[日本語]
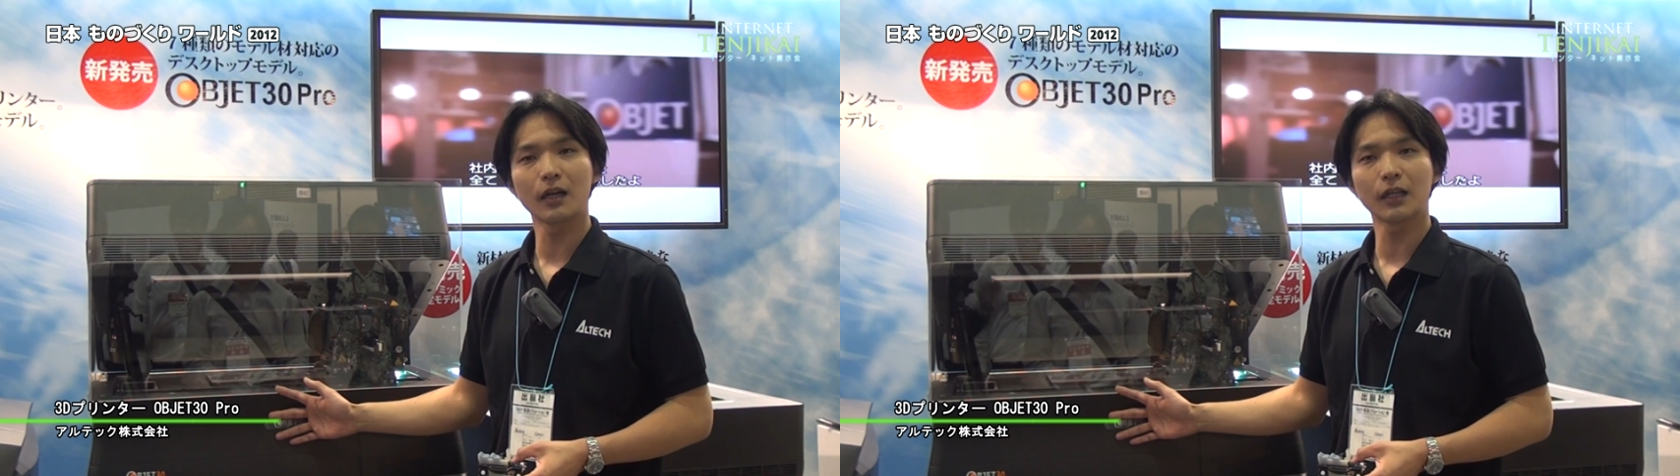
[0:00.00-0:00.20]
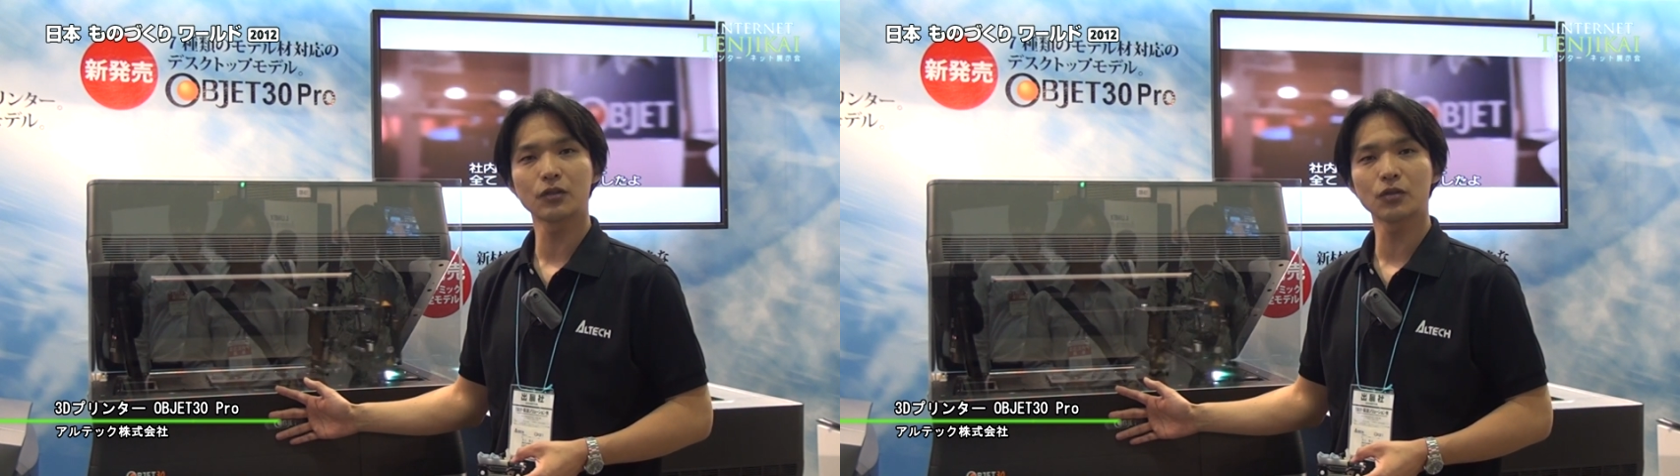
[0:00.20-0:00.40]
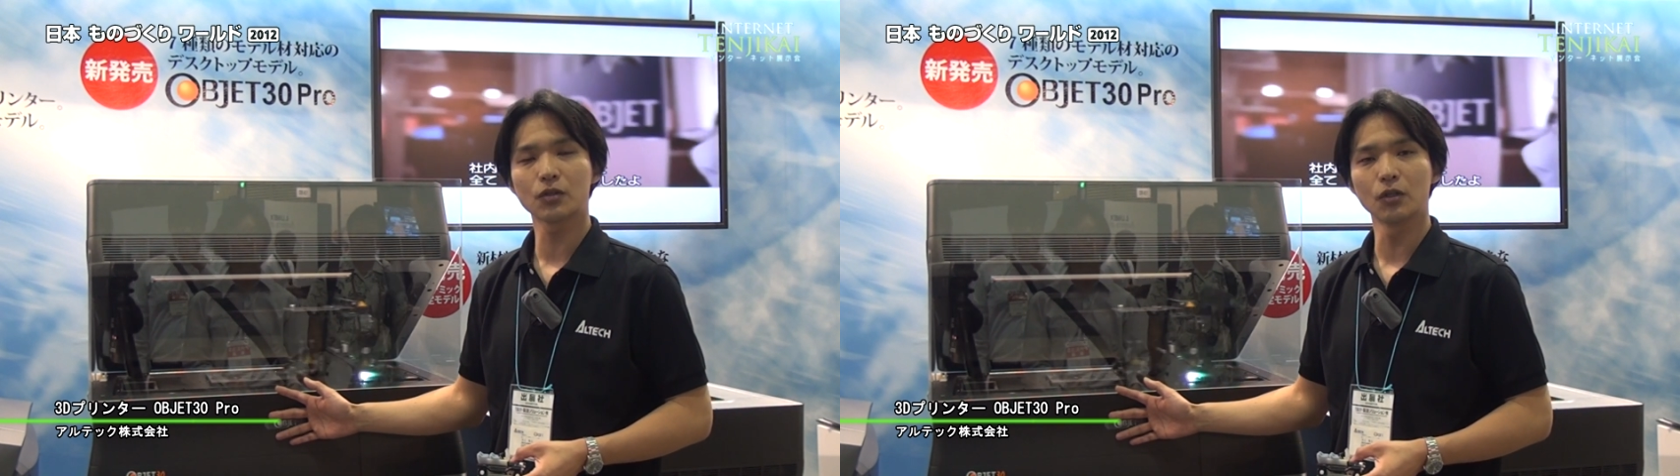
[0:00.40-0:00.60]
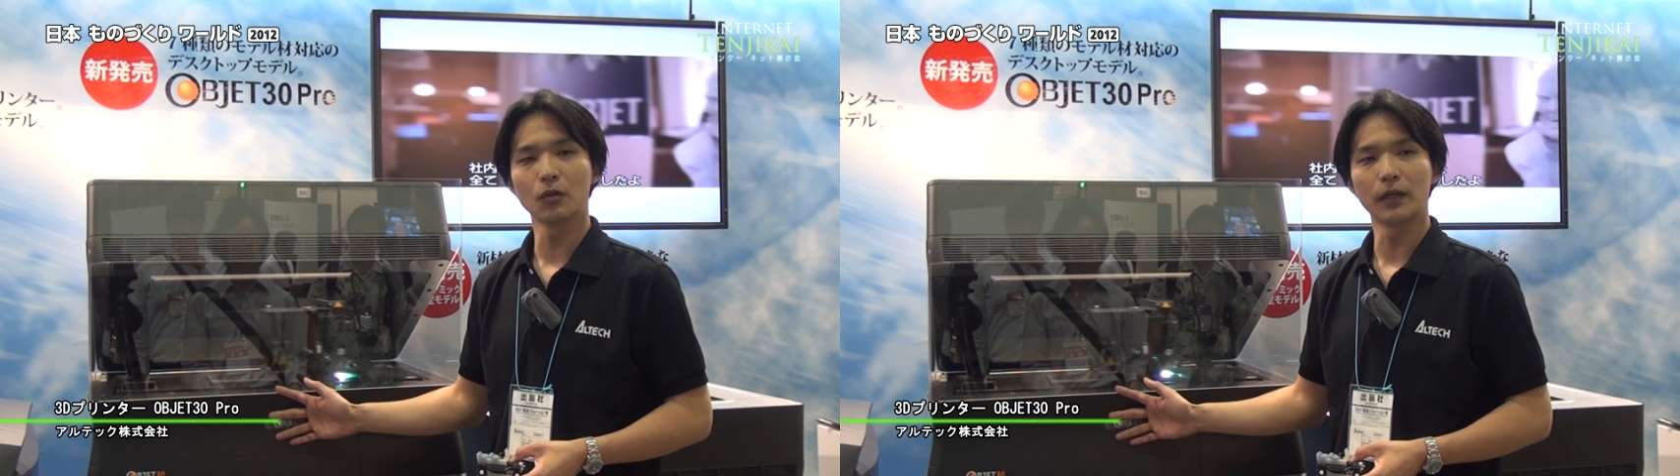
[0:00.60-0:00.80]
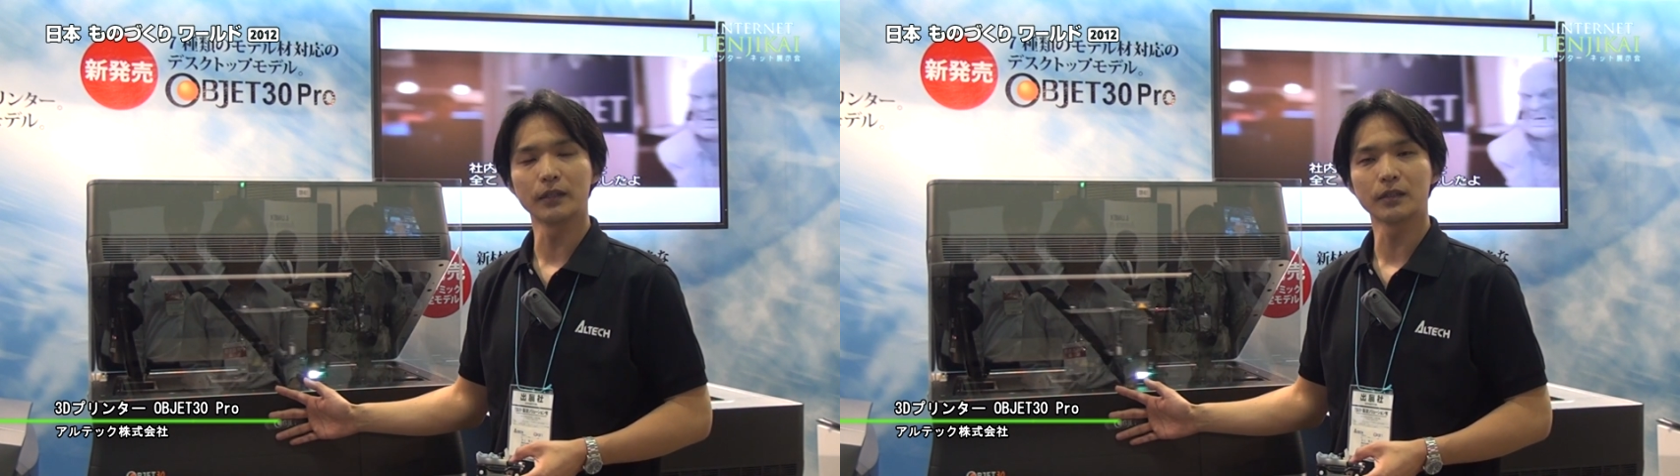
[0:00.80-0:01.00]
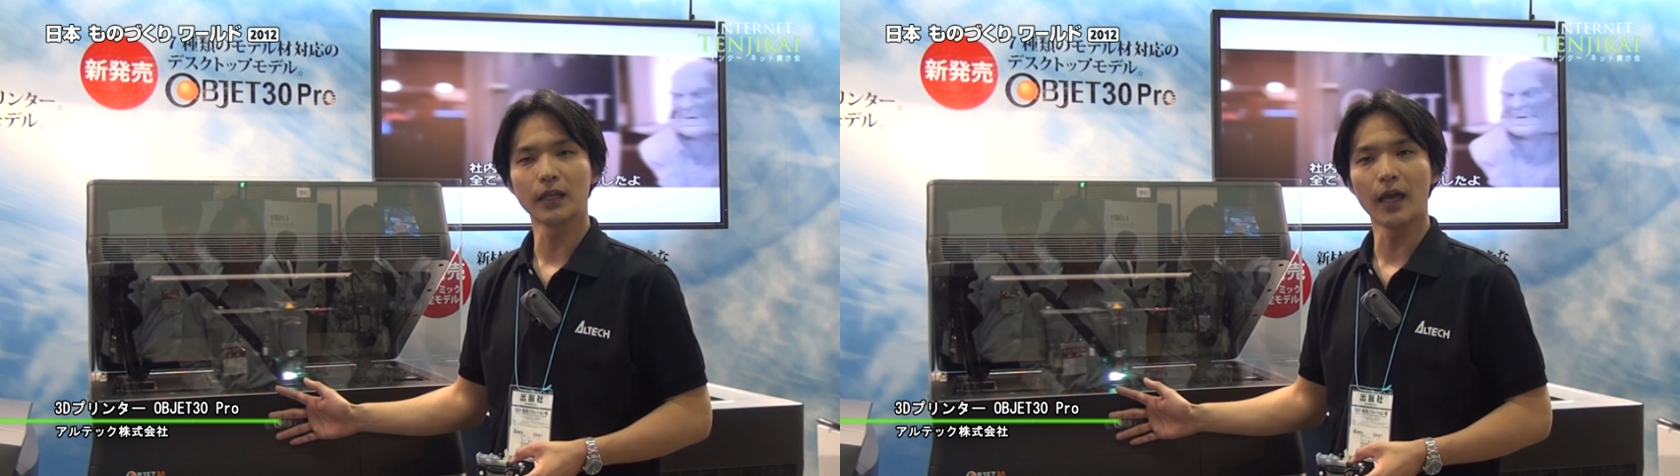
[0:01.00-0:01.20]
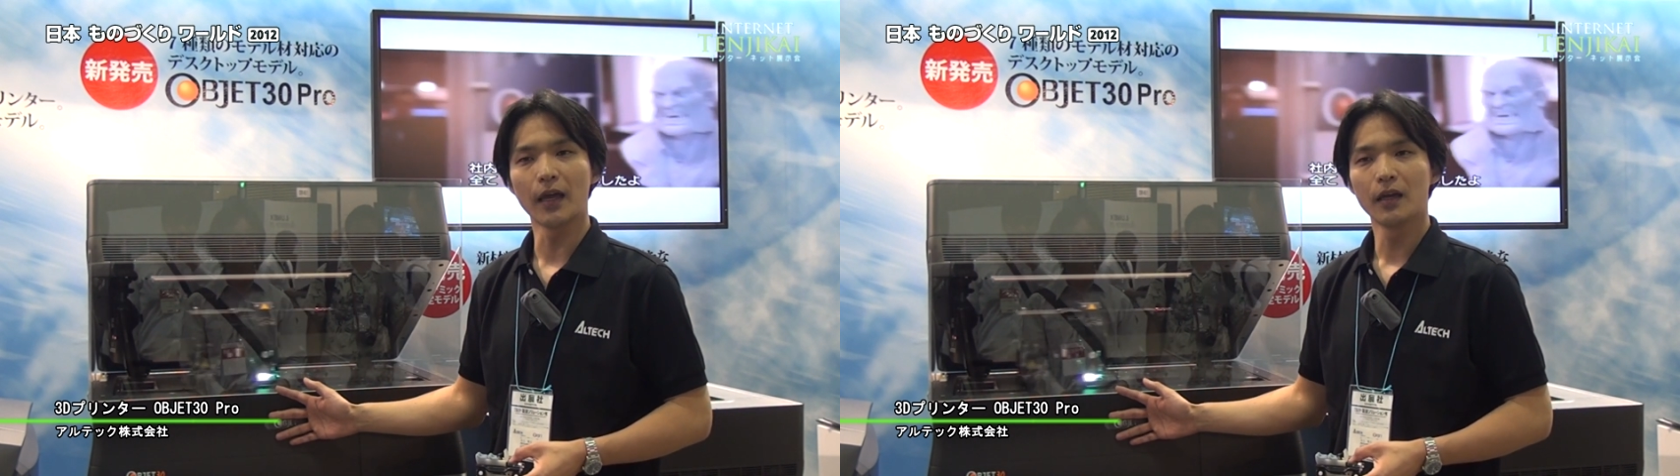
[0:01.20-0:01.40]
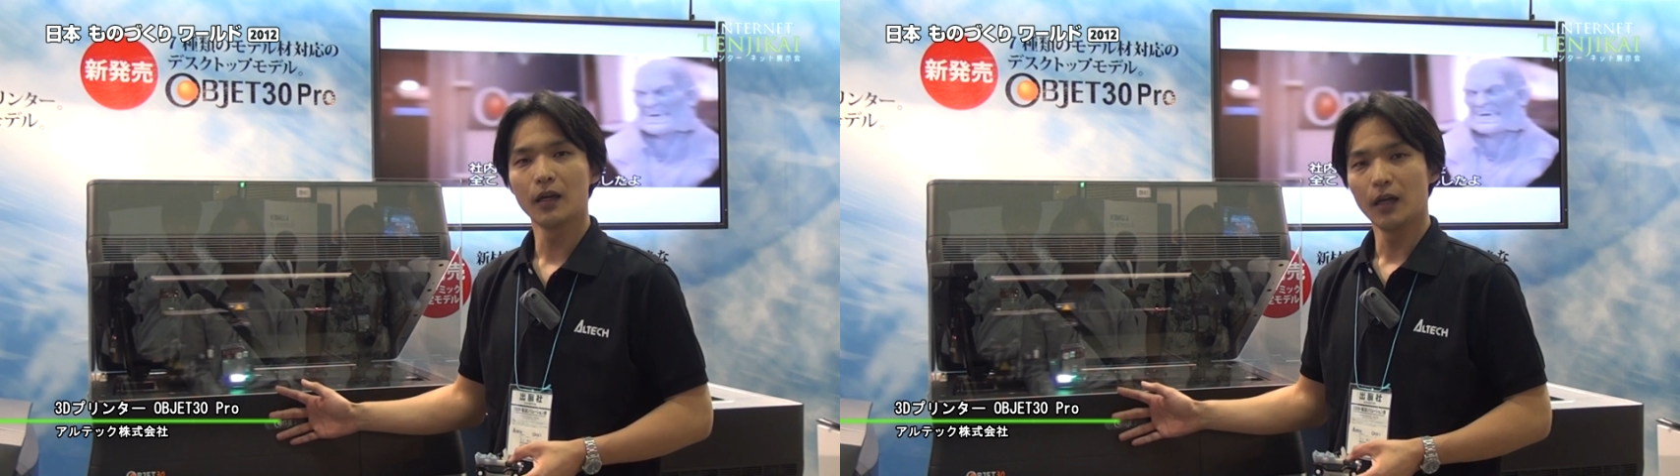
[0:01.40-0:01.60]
れた樹脂というのはですね、